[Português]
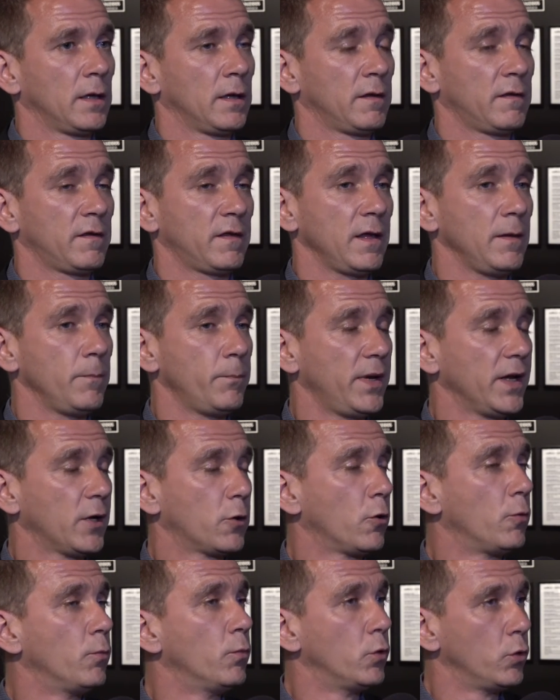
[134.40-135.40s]
se
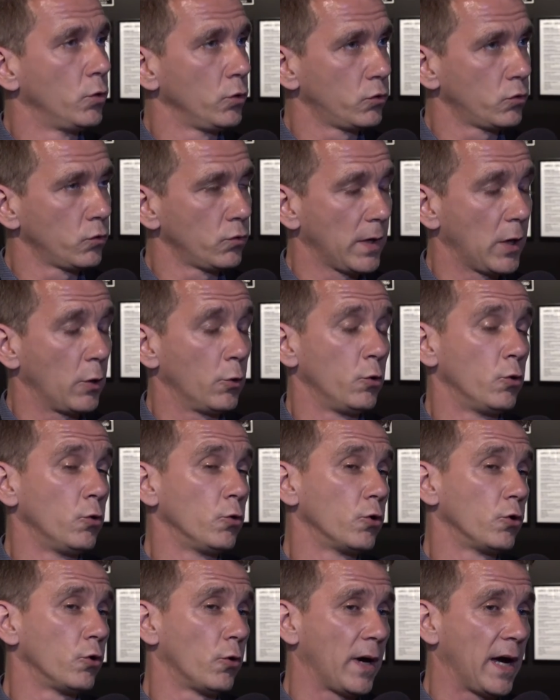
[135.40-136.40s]
implicou muito ao
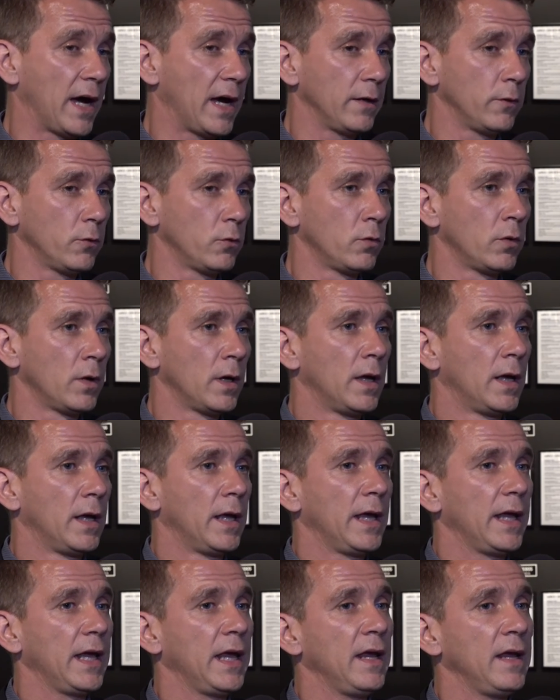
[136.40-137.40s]
longo do ano
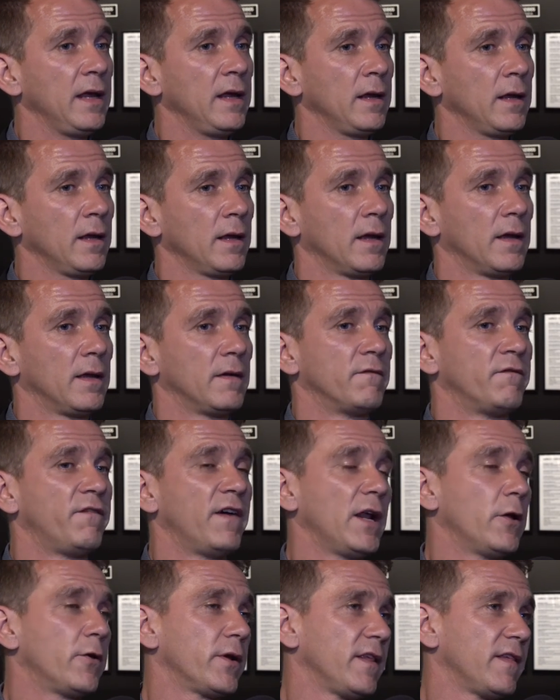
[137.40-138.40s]
em
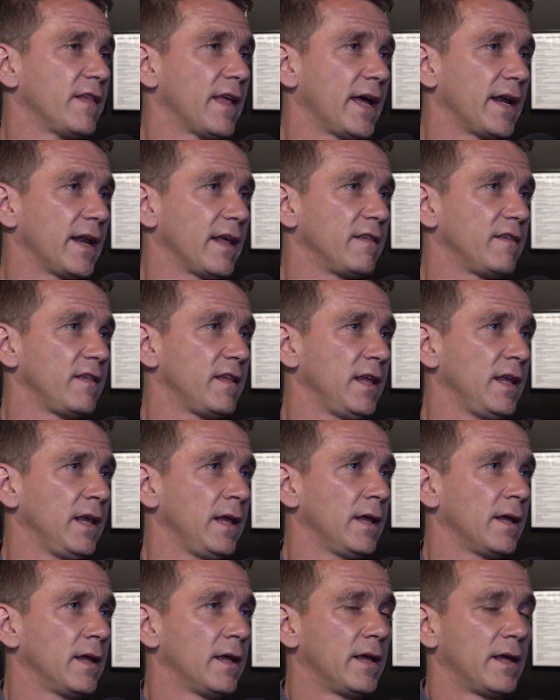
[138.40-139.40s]
valorizar
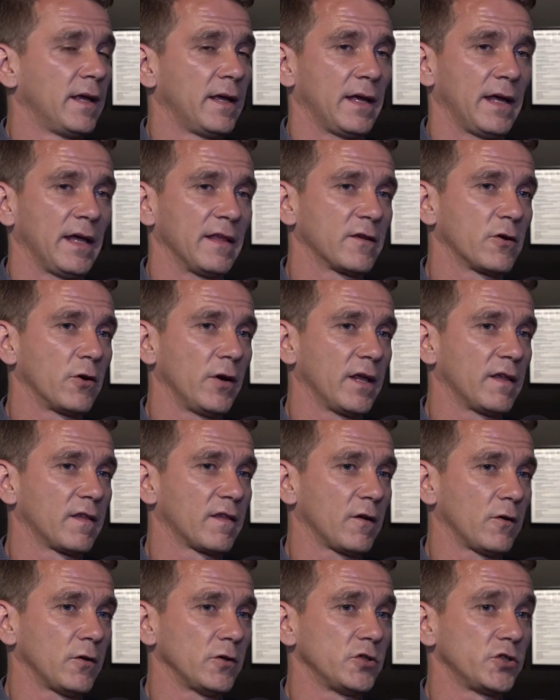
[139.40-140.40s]
assim as
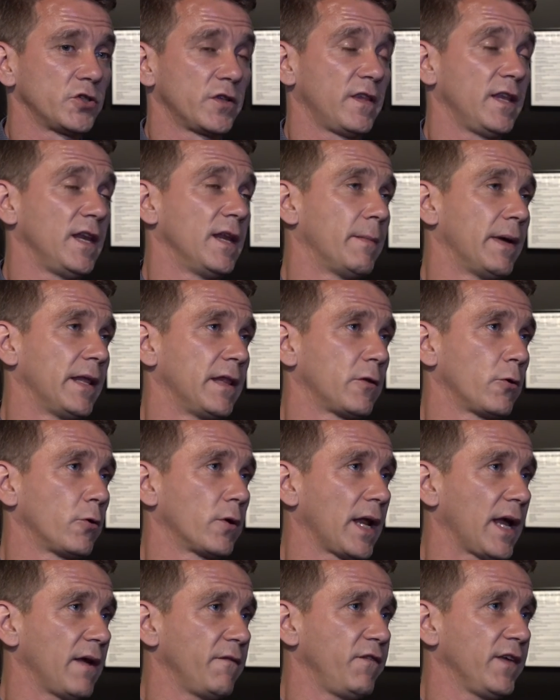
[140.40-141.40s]
coleções
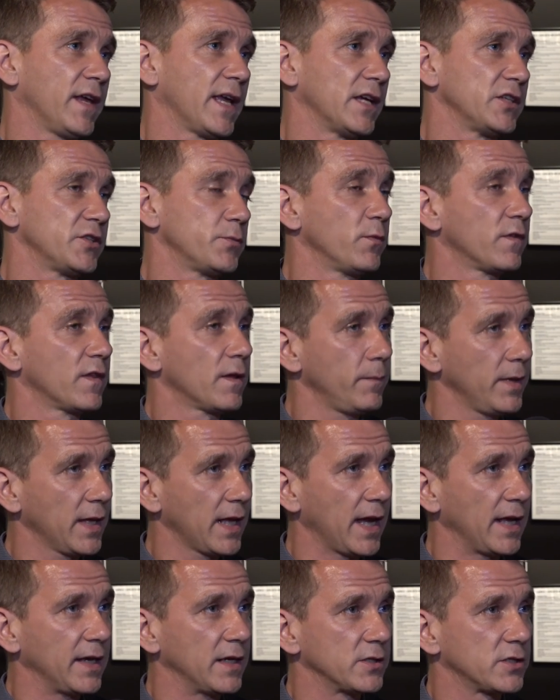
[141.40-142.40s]
cinematográficas
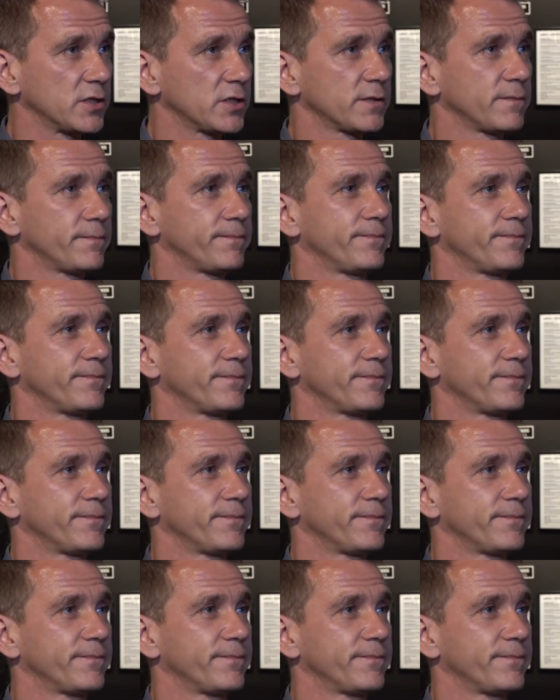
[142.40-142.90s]
moçambicanas.